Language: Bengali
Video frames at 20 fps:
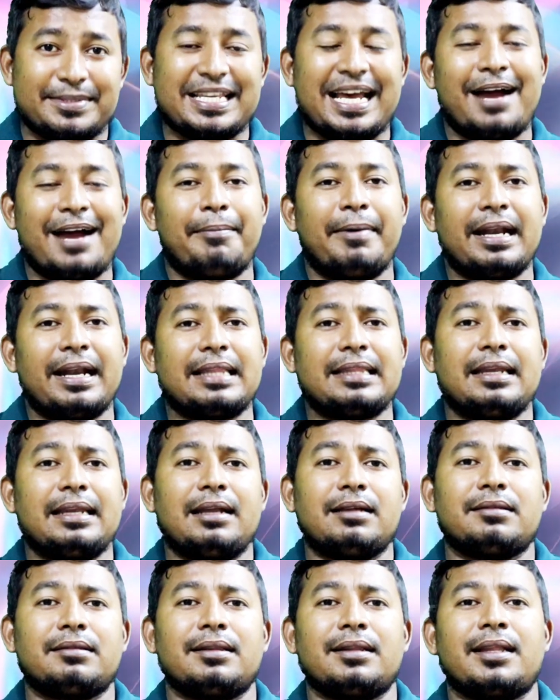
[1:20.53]
সাহাবার
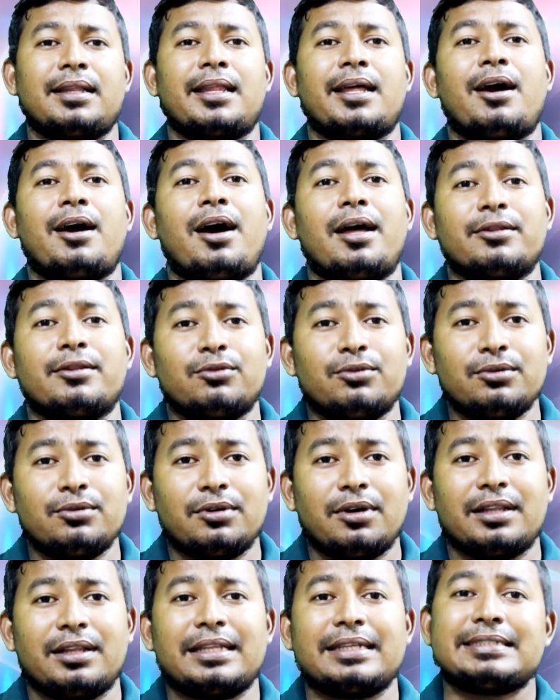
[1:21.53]
দিল্লাহ
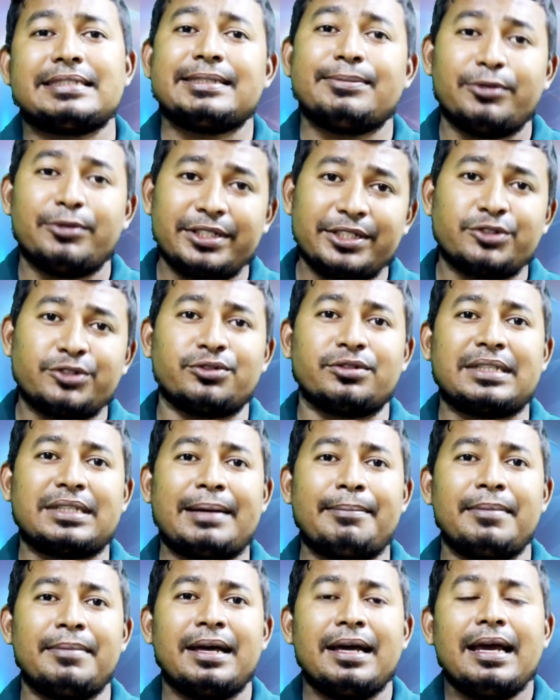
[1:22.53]
আনহুগণের জীবনী
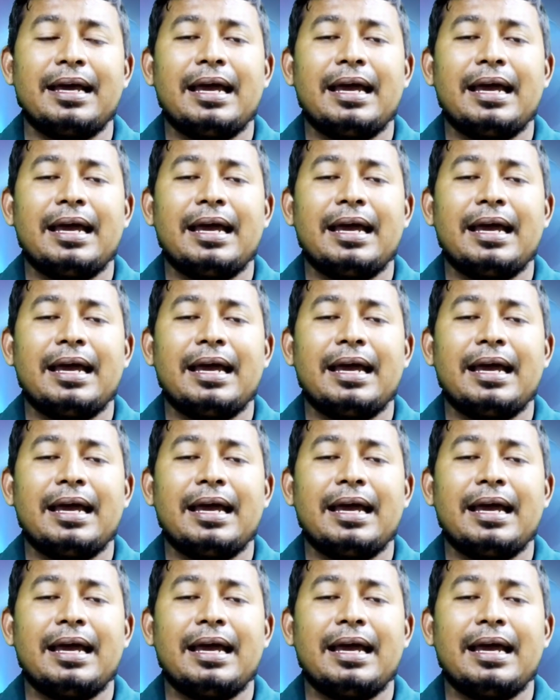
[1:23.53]
শুনতাম